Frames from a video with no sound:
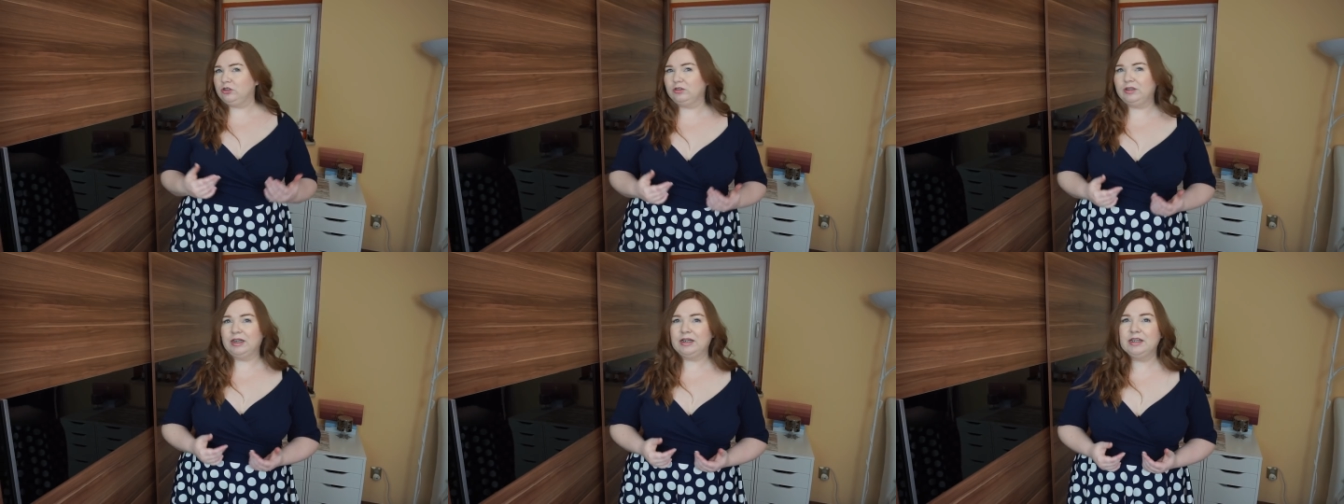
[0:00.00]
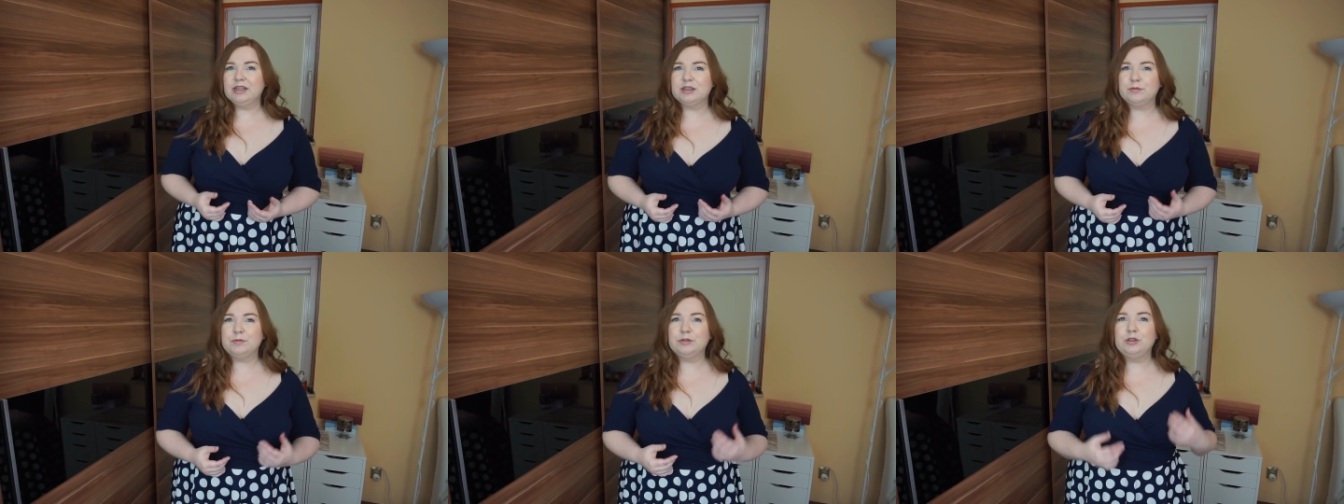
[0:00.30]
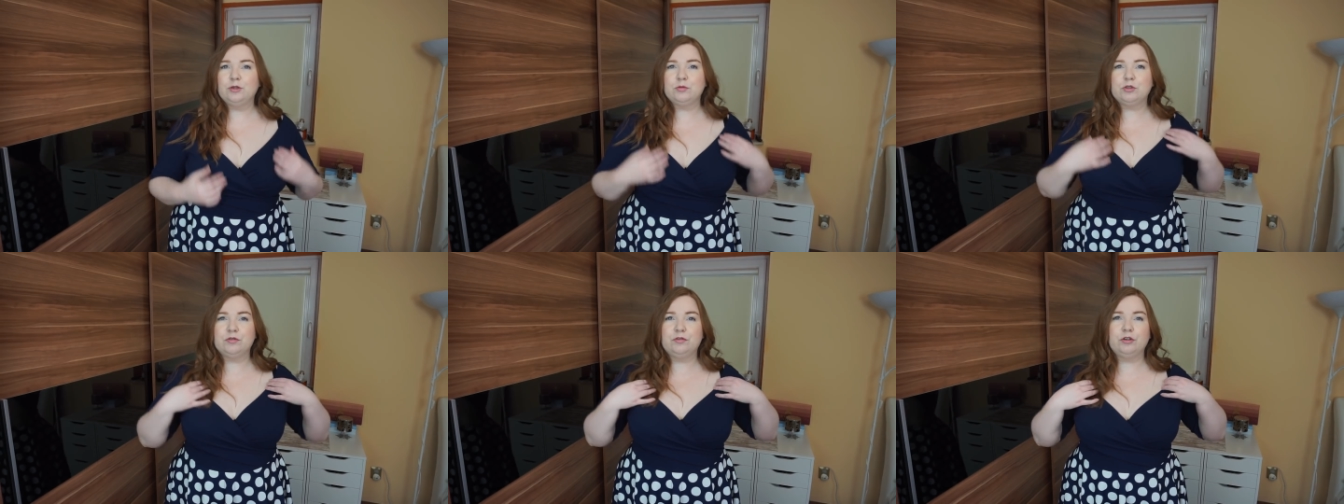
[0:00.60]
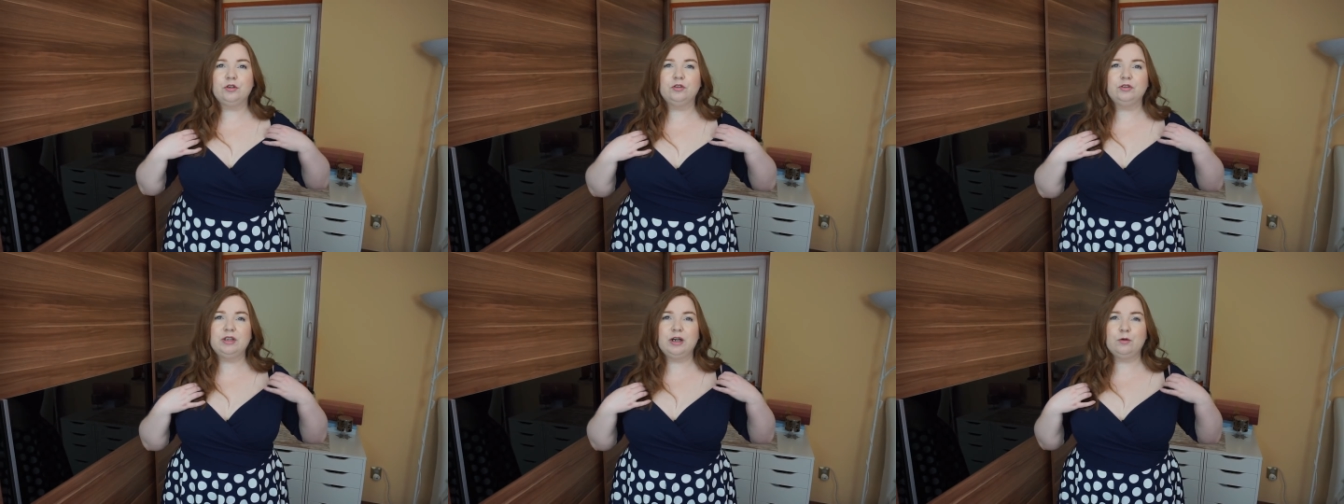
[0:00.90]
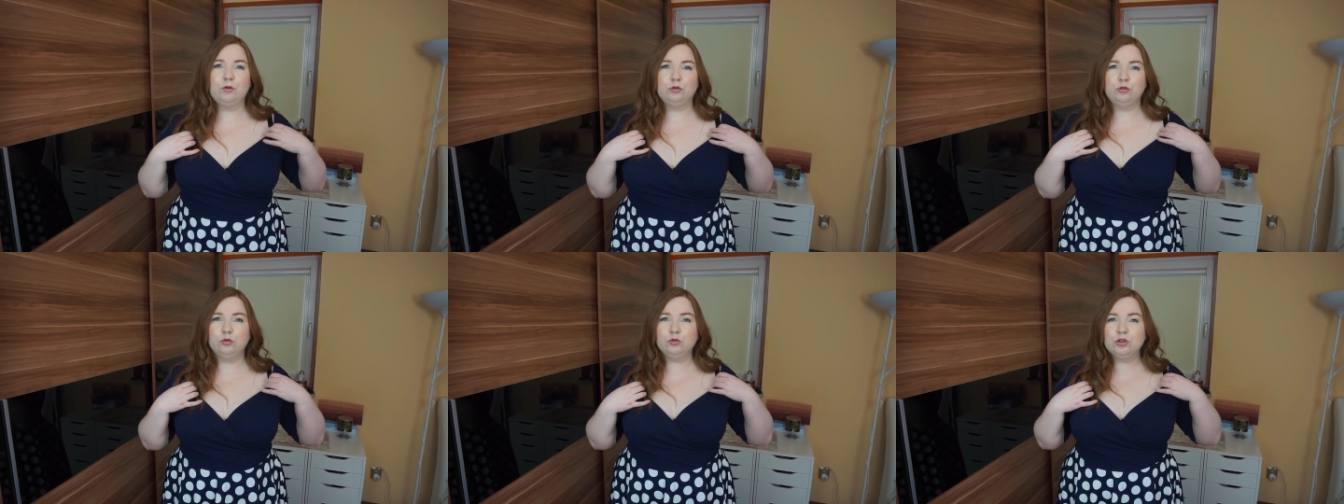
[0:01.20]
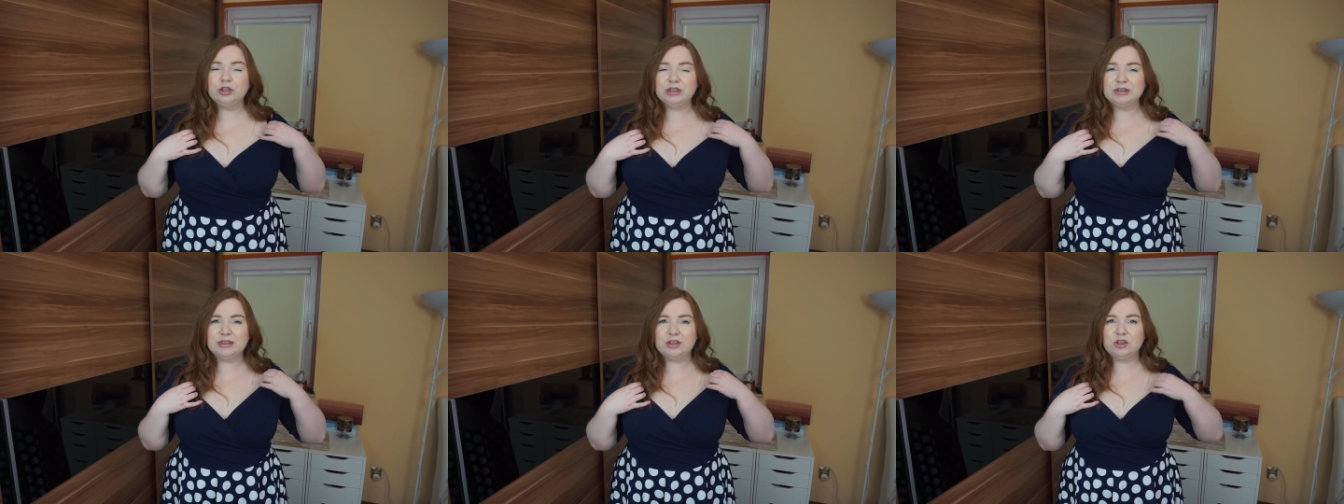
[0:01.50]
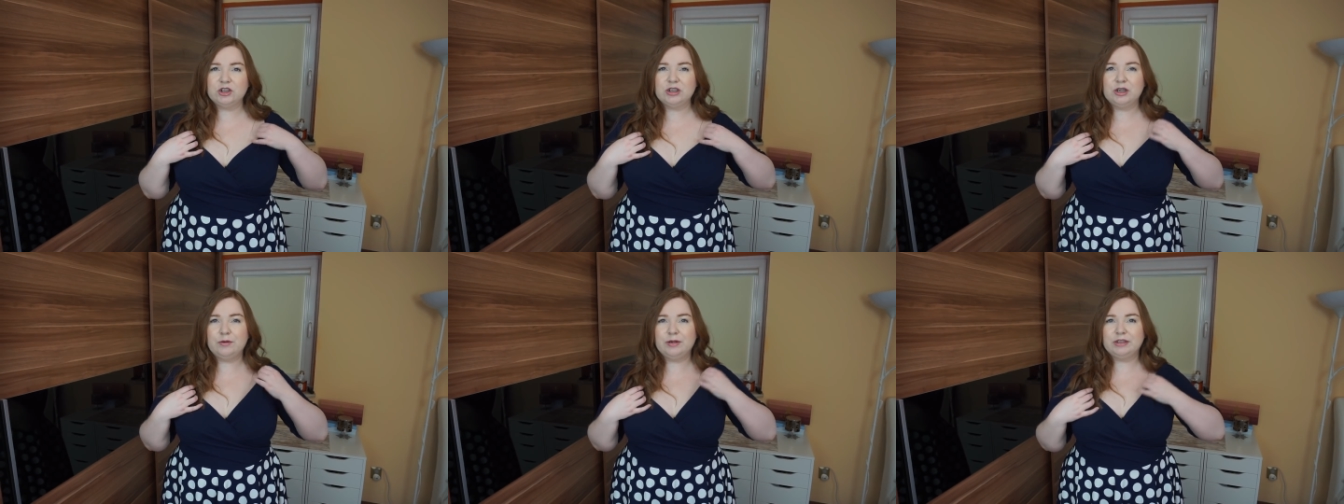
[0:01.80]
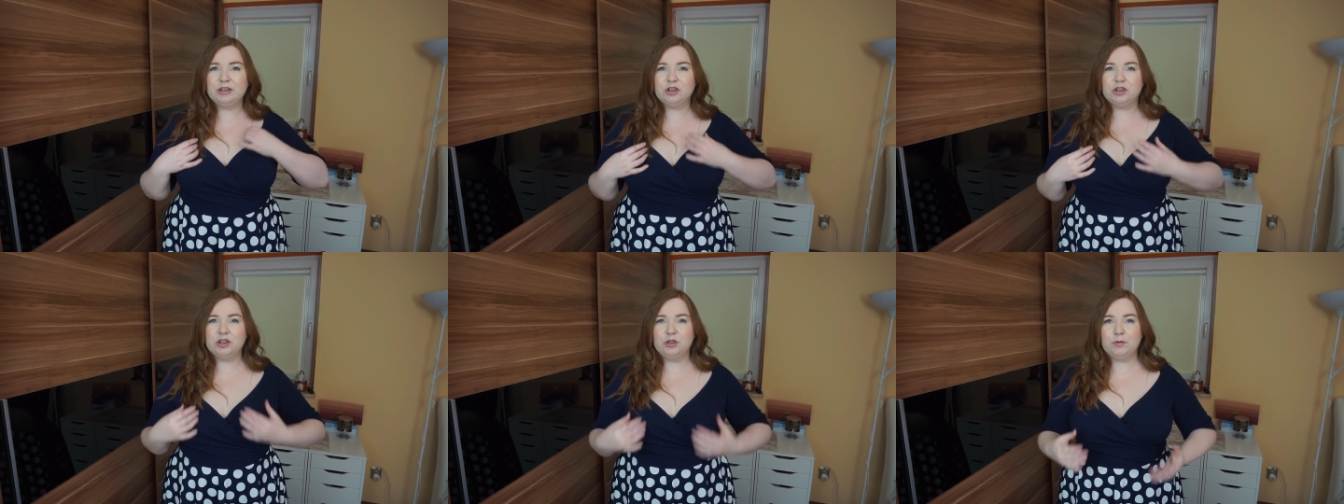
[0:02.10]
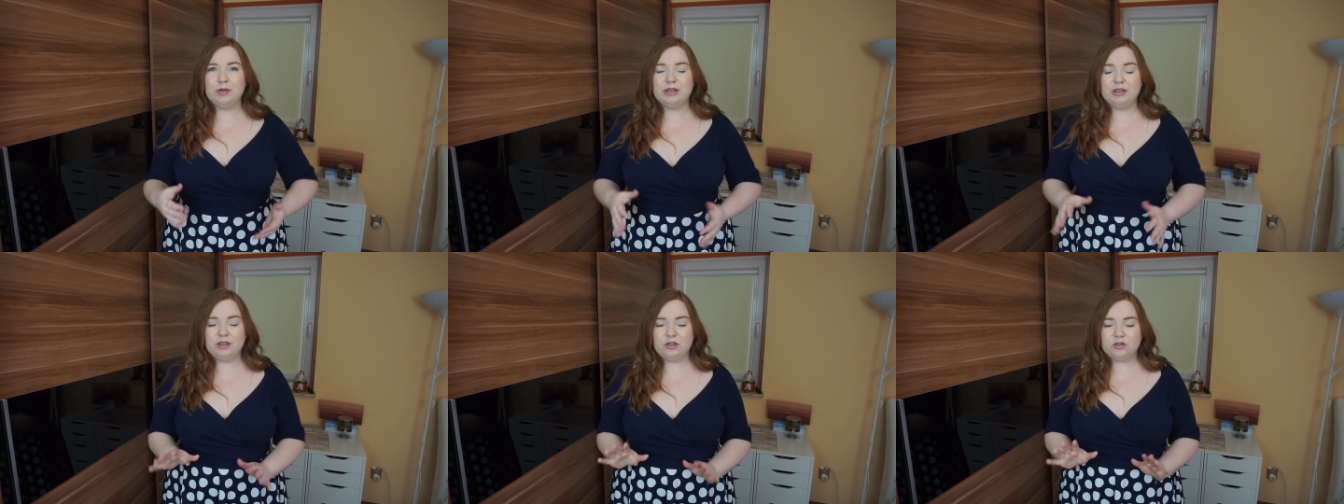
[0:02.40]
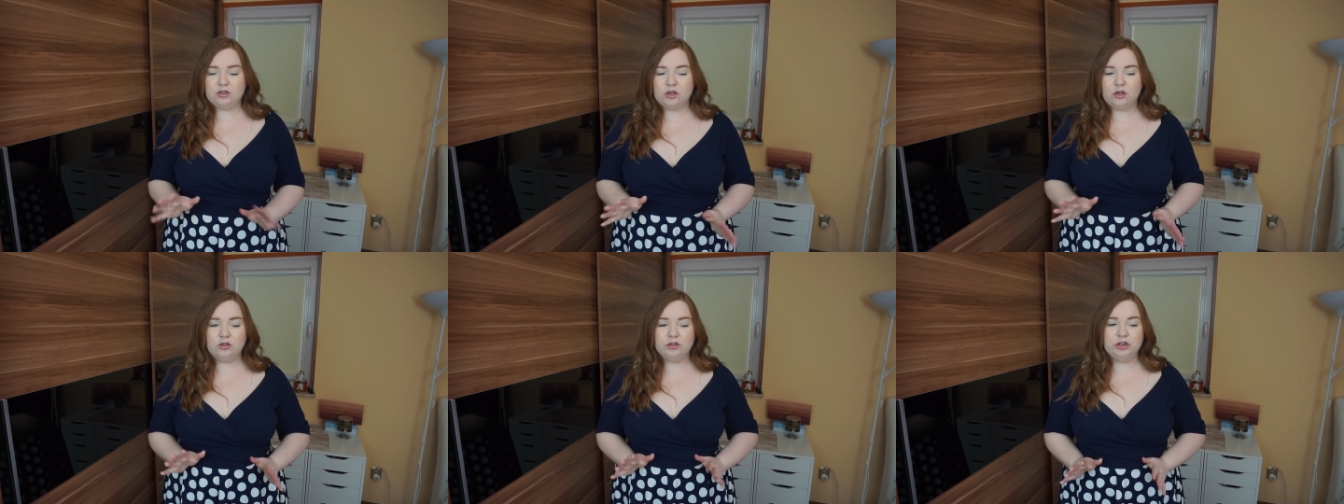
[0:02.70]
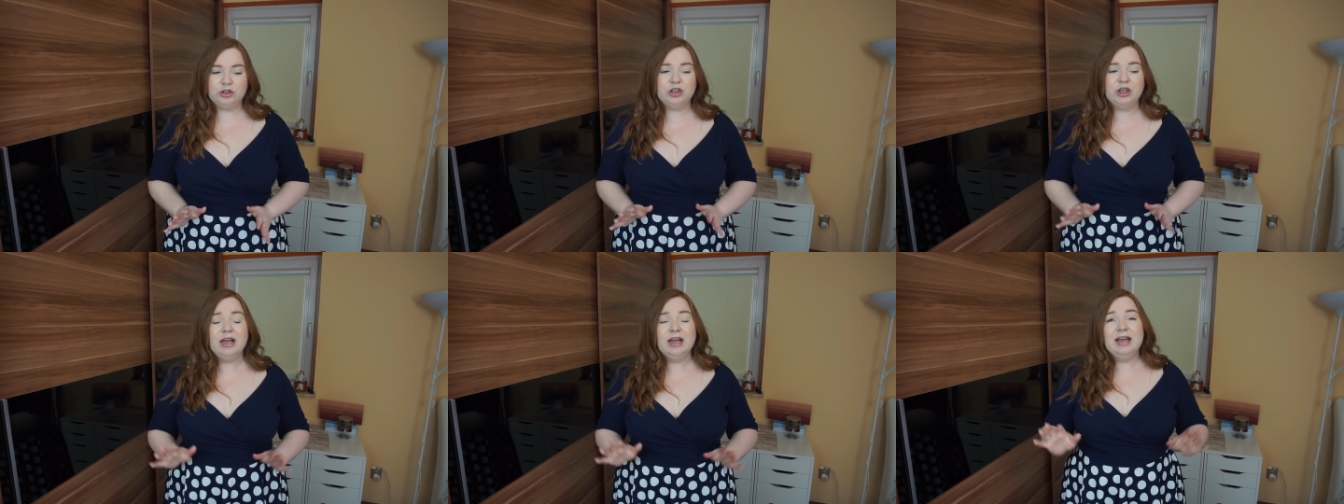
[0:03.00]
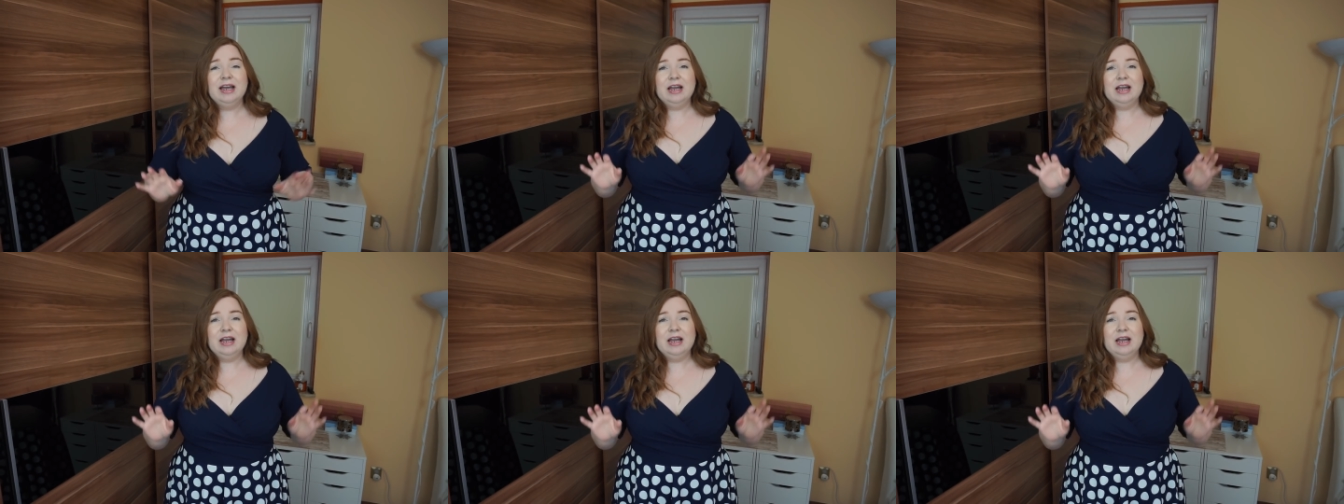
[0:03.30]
to tak niezbyt dobrze wyglądało. Tu się zaczynała też nieładnie rozchodzić,